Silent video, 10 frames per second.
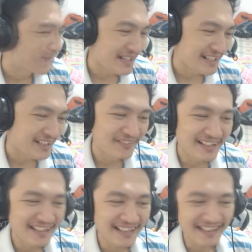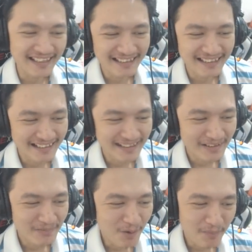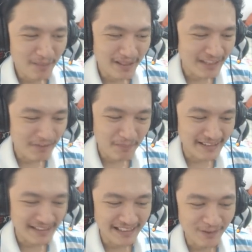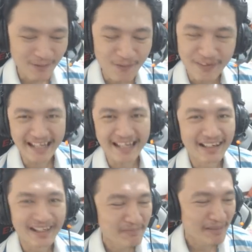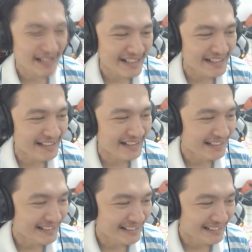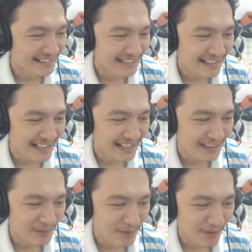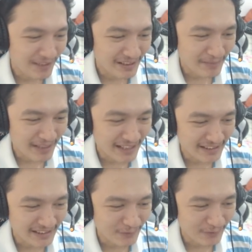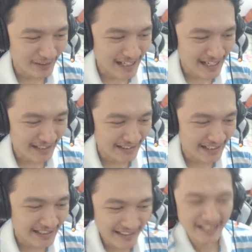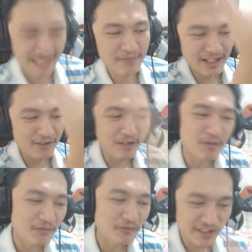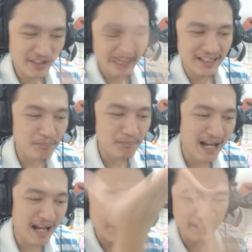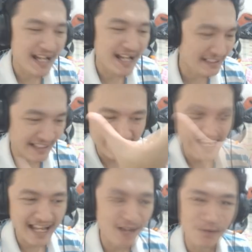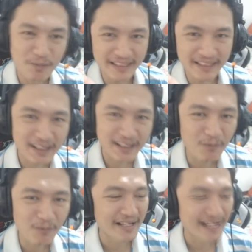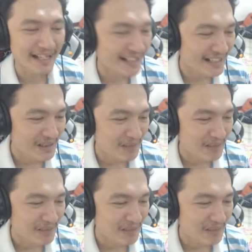ไม่รู้ดิผมไม่คิดว่ามันจะสนุกไงประเด็นหลายท่านก็บอกว่าเออมันอาจจะสนุกก็ได้ แต่เกมที่เราเล่นเป็นเฟรดดี้แล้วปาพิซซ่าใส่หน้าคนมันจะสนุกไหมเนี่ย